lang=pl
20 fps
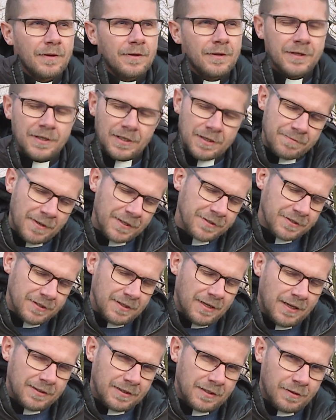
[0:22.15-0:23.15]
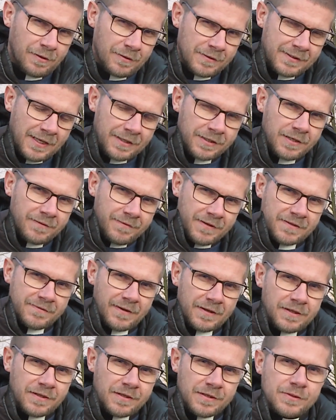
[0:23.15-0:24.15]
I kiedy patrzę na to ostatnie
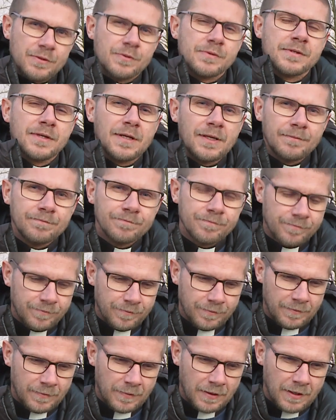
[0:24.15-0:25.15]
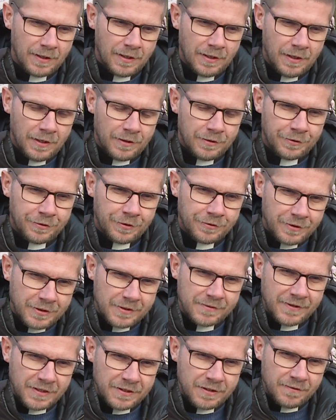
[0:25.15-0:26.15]
wezwanie Jezusa, hmm, no to to
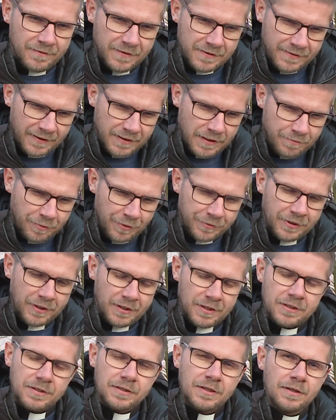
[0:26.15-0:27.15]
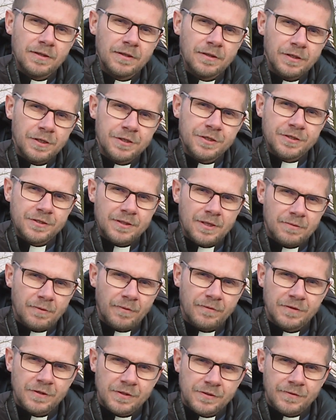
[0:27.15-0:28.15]
jest właśnie wezwanie po tej linii. Idźcie,
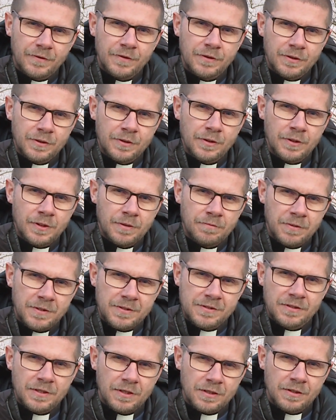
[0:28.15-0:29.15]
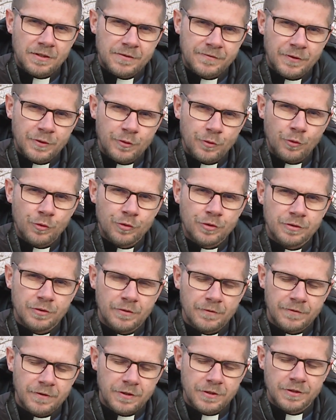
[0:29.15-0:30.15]
mówi do swoich y, bliskich, do swoich
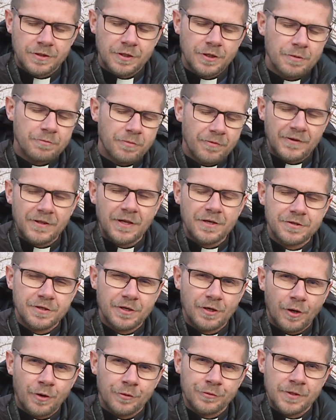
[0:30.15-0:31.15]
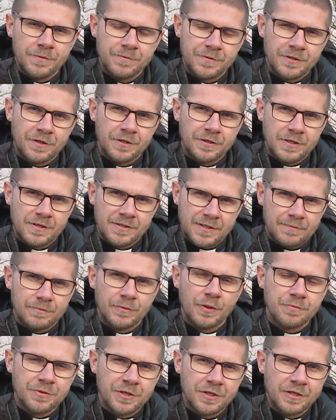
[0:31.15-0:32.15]
uczniów, idźcie i opowiadajcie o tym, co żeście ze
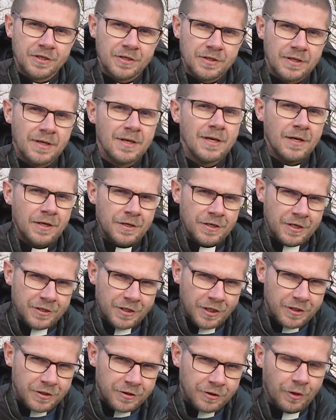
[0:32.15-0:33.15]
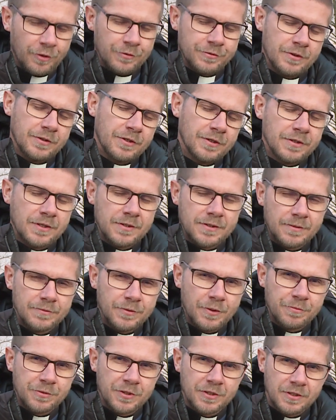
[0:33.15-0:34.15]
mną przeżyli. Jeżeli to, co żeście ze
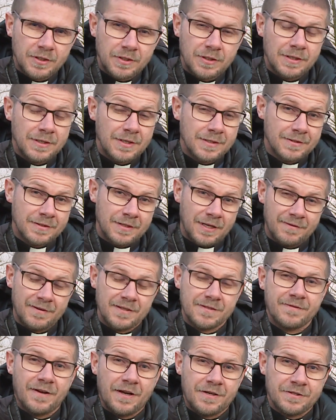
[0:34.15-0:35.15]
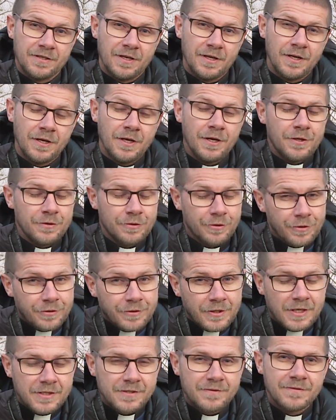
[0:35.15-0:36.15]
mną przeżyli, jest dla Was ważne, no to
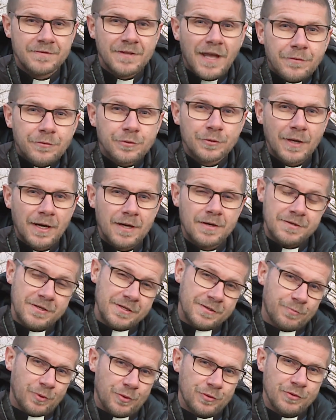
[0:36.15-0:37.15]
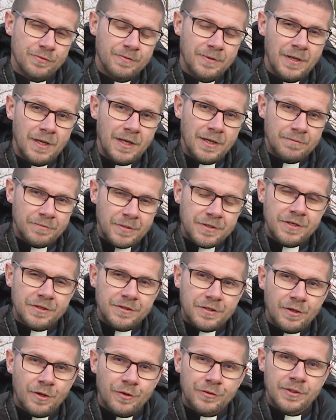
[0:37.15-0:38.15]
teraz w naturalny sposób
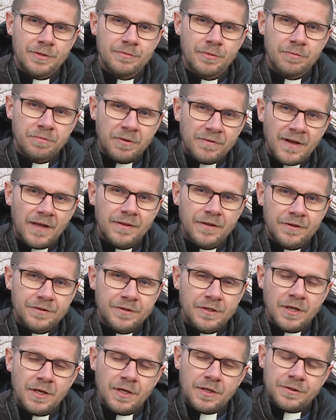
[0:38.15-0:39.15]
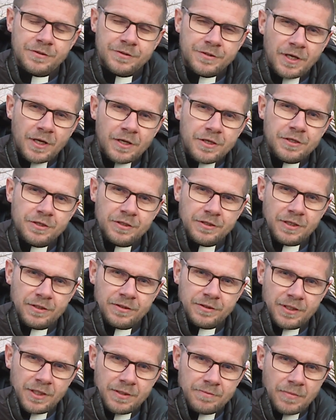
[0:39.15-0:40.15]
będziecie o tym opowiadać. Dzielisz się
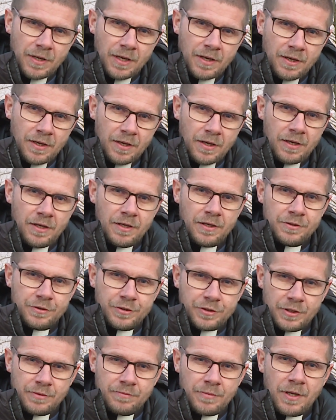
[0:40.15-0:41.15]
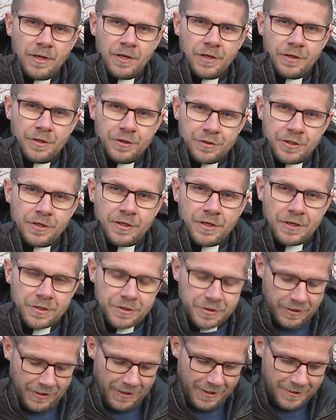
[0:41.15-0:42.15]
tym, y, czym
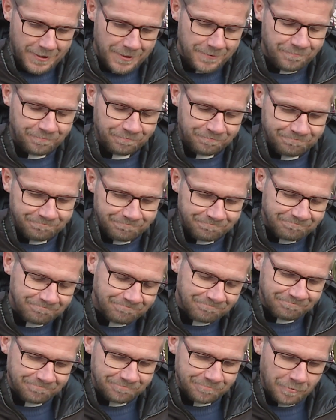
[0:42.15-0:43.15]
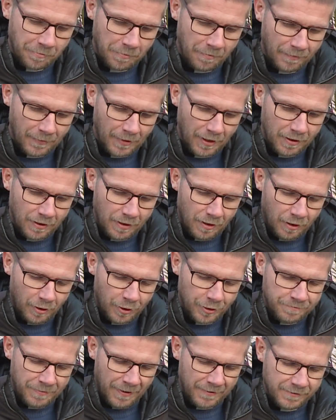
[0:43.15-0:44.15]
żyjesz, tak? Mm.
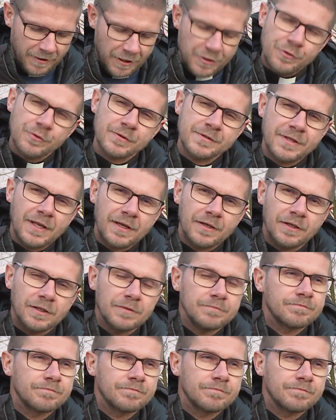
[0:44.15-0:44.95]
Od Pawła VI